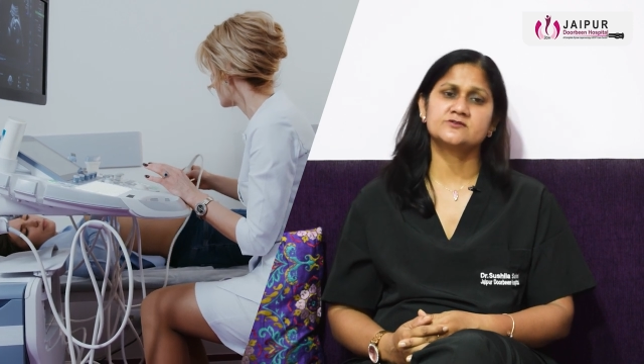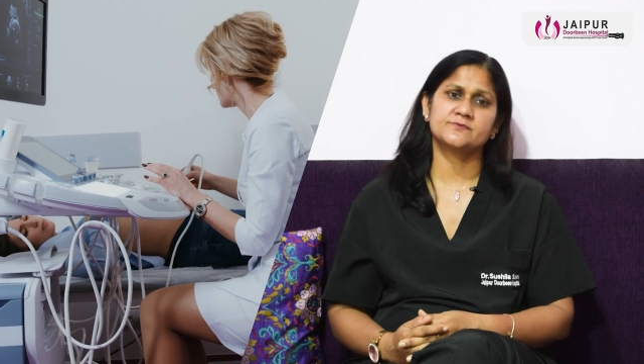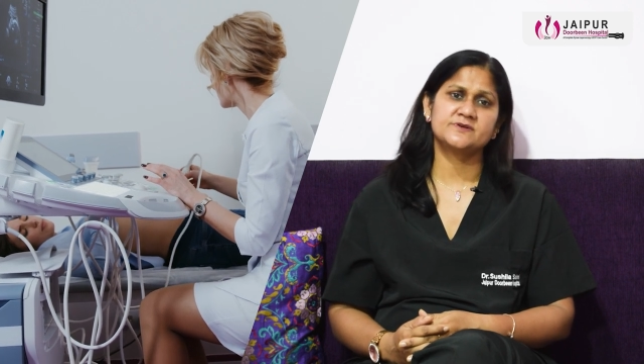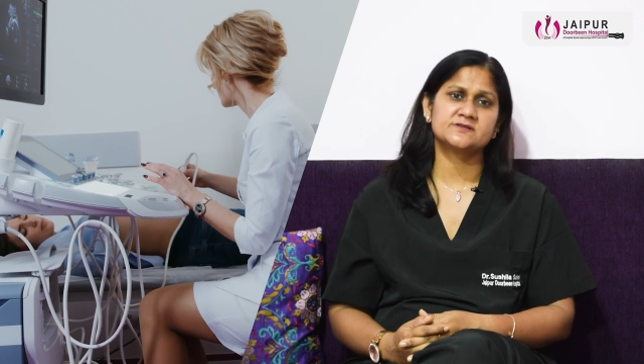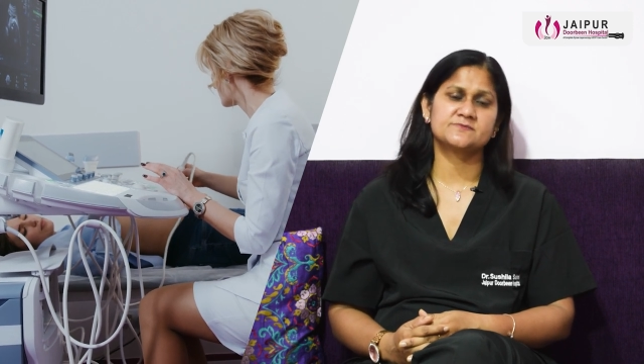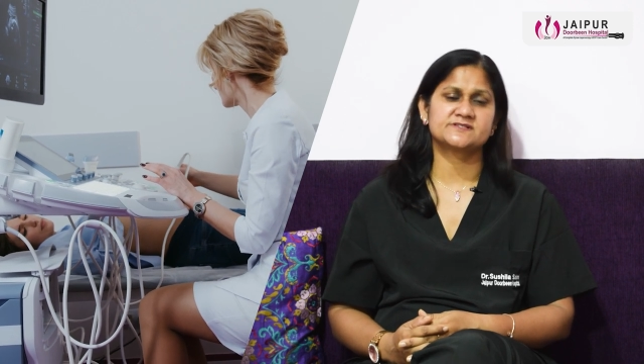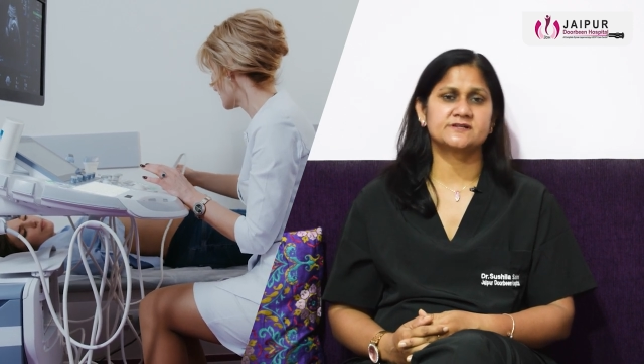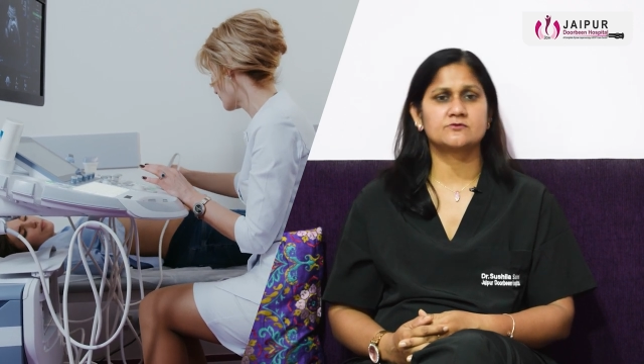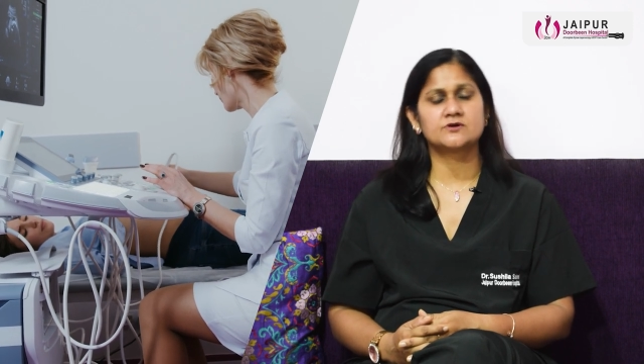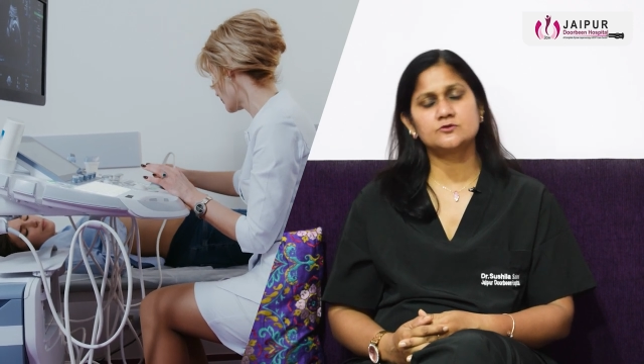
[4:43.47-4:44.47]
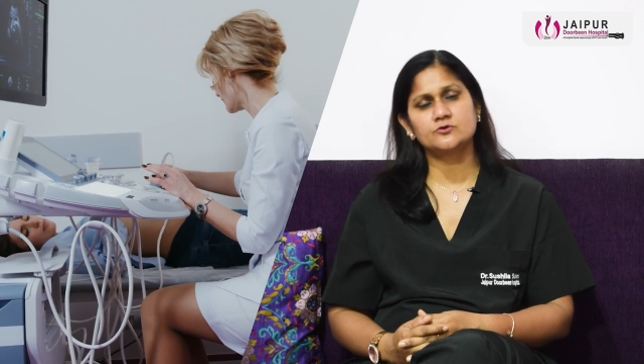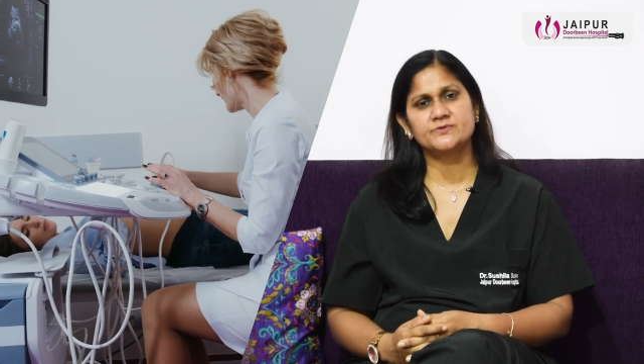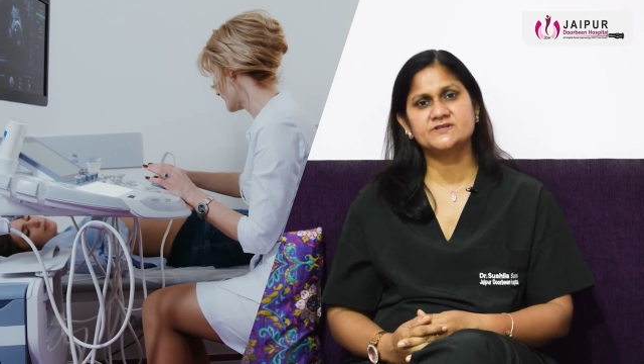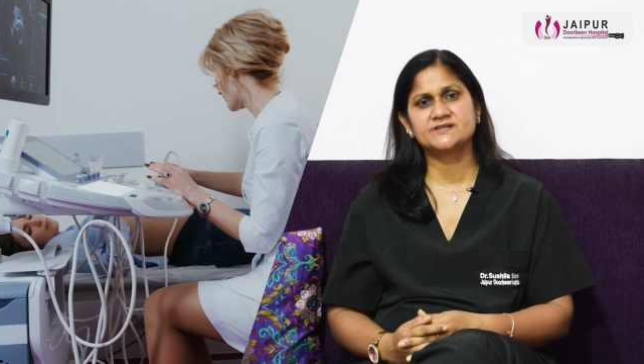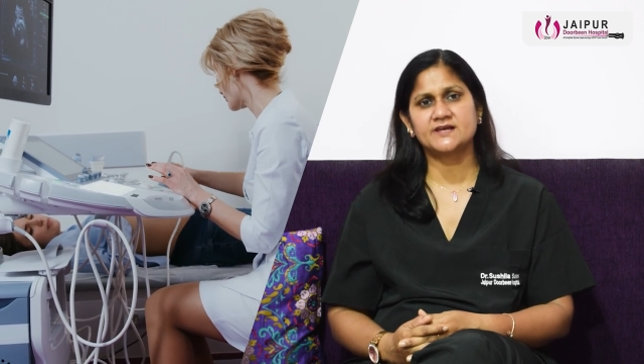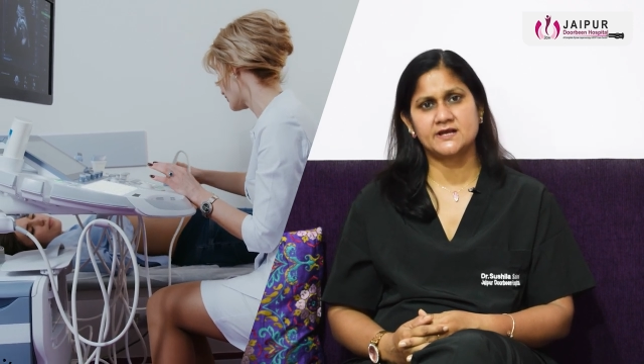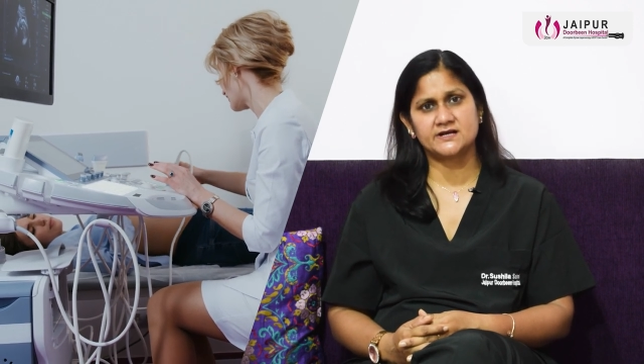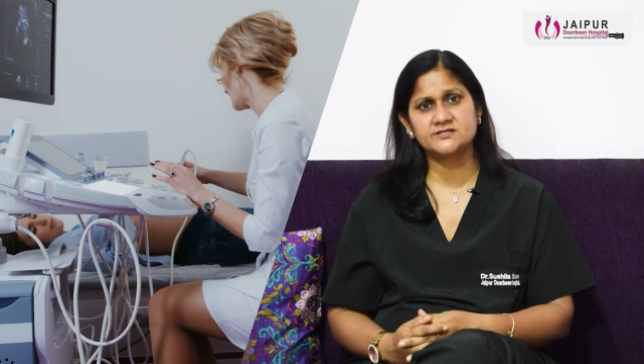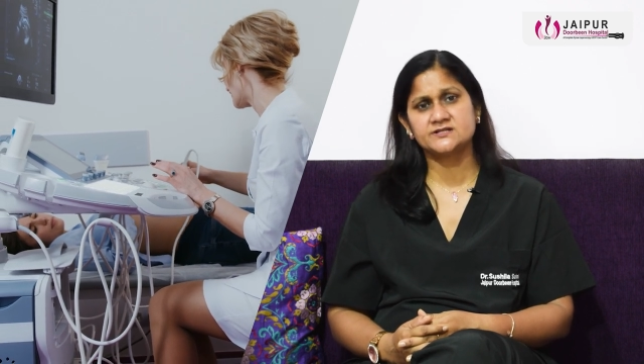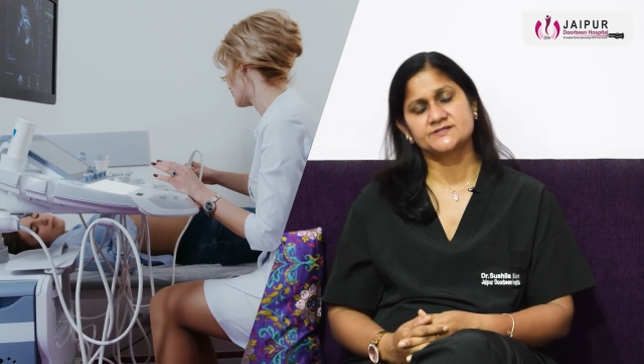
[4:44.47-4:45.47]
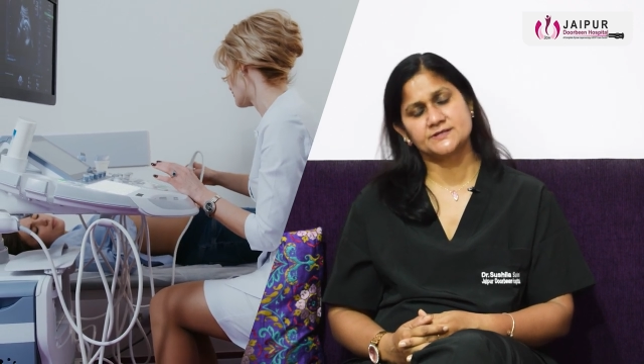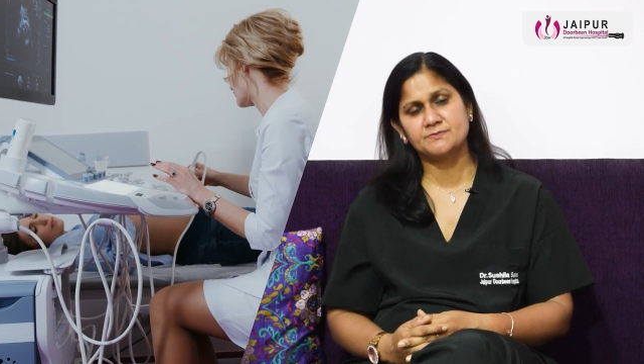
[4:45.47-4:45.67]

और सभी समस्याओं का दूरबीन से इलाज